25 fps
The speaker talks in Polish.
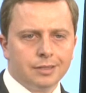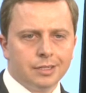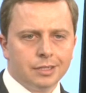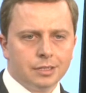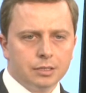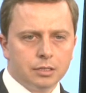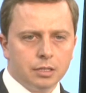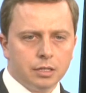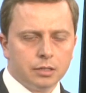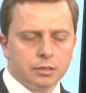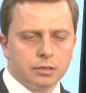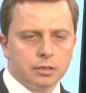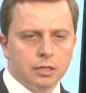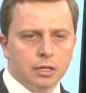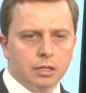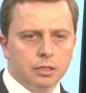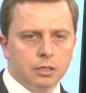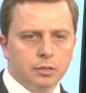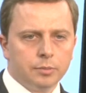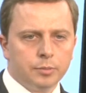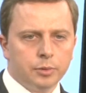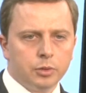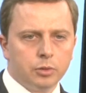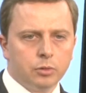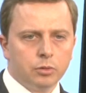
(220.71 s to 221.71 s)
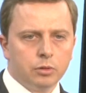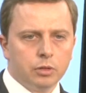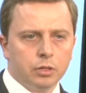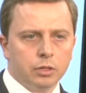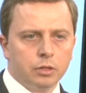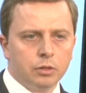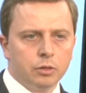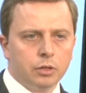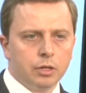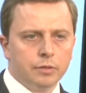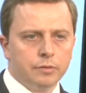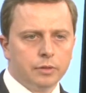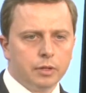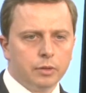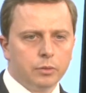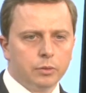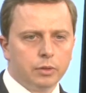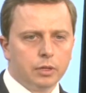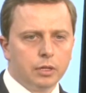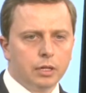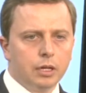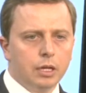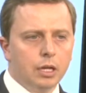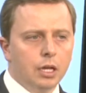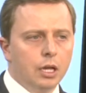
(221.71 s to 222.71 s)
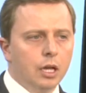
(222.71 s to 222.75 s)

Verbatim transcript: tych zeznań prokuratora Wełny.